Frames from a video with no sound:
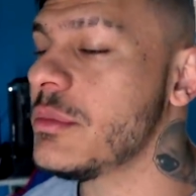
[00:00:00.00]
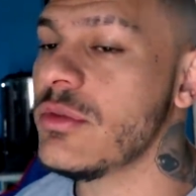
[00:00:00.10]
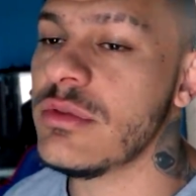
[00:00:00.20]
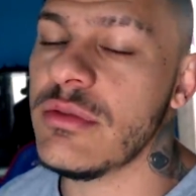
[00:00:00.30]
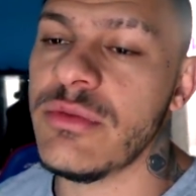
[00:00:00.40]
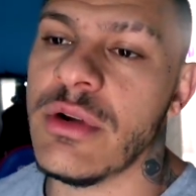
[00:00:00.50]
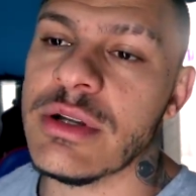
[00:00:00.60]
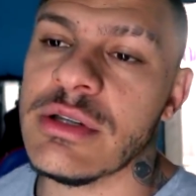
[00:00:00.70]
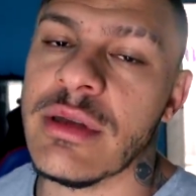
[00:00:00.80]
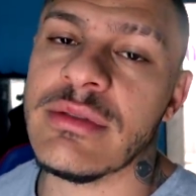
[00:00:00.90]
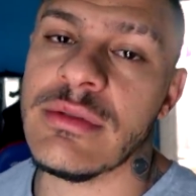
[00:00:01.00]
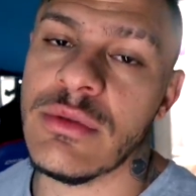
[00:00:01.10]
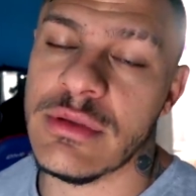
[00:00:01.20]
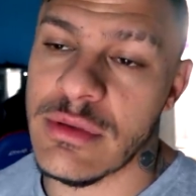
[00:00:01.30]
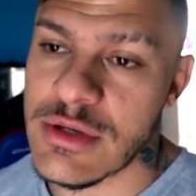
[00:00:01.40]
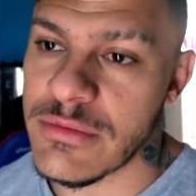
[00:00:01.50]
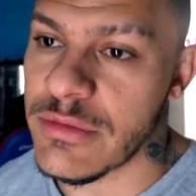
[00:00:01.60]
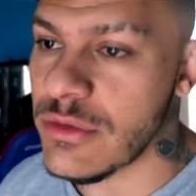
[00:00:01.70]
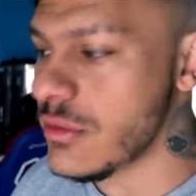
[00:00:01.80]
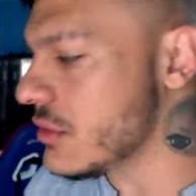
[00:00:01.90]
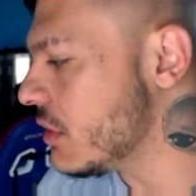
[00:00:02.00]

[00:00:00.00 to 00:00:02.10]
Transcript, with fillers: eu preciso ser forte, que essa situação é difícil.